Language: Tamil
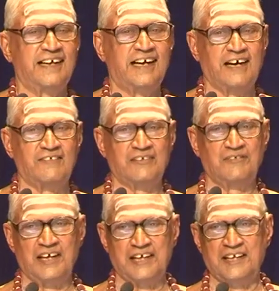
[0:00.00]
அவன்
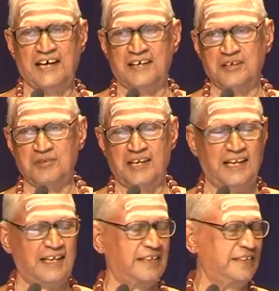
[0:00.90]
வேறு யாரும்
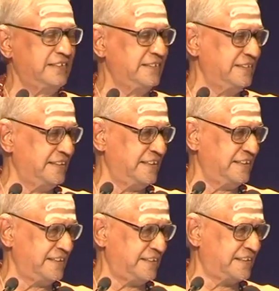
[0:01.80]
அல்ல
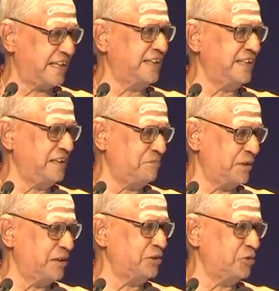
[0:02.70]
தென்னன்
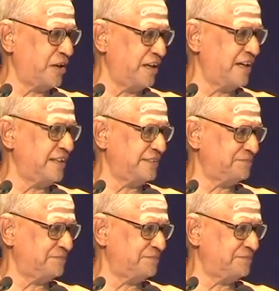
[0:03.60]
பெருந்துரையான்